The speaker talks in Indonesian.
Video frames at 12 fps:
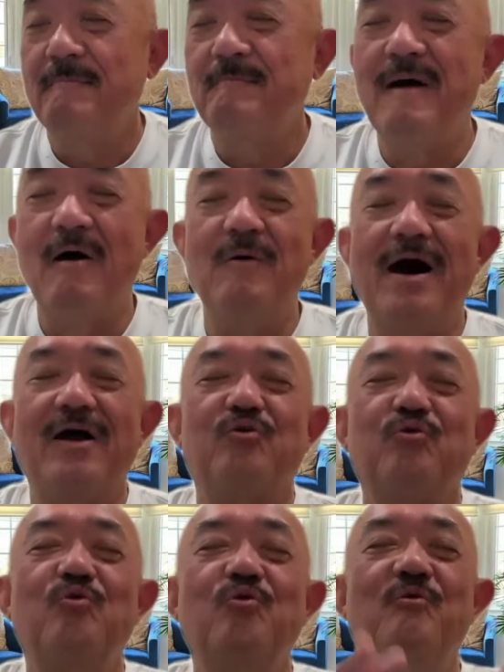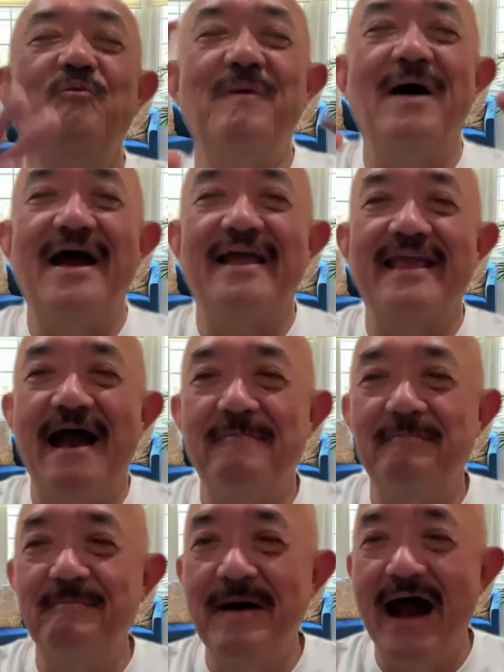bahwa rumah
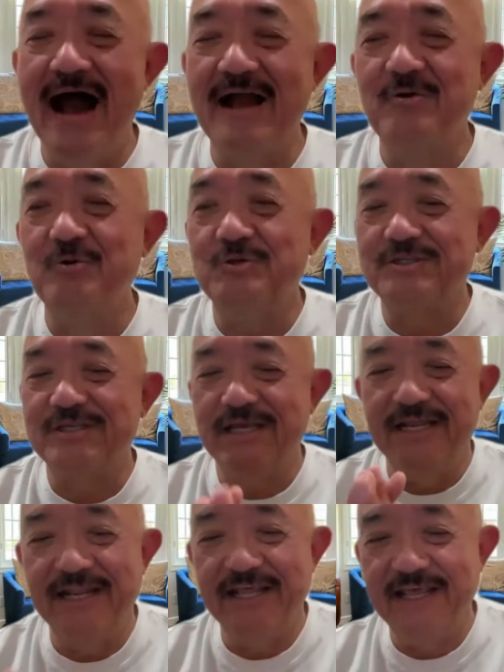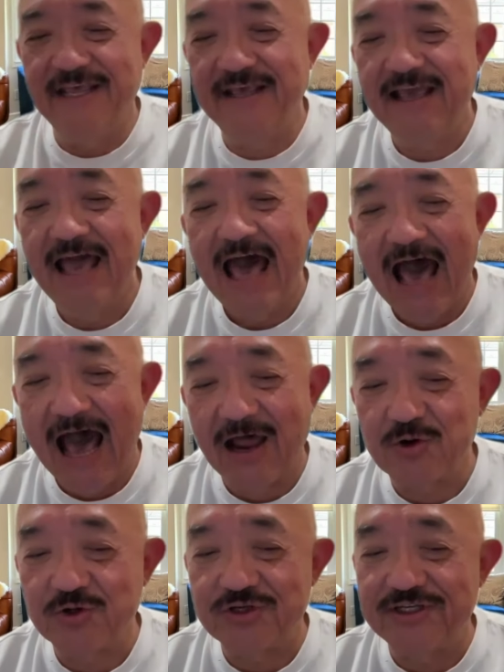yang bagus ini
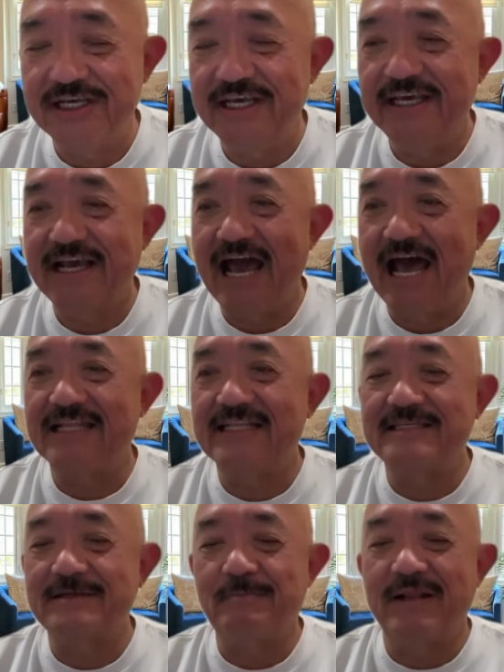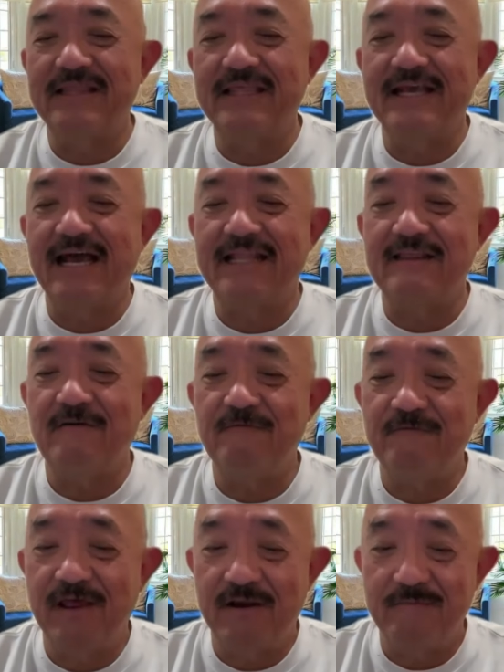harus diingat seperti kata
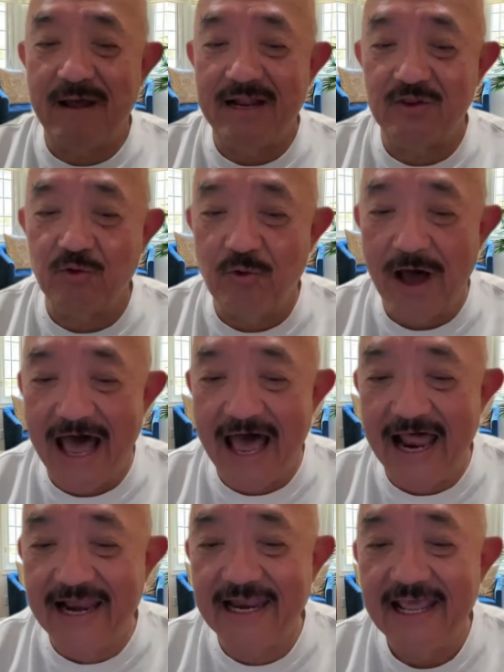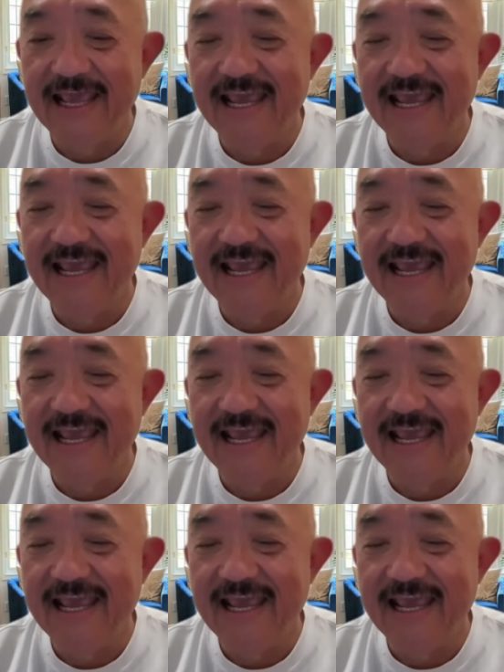firman Tuhan,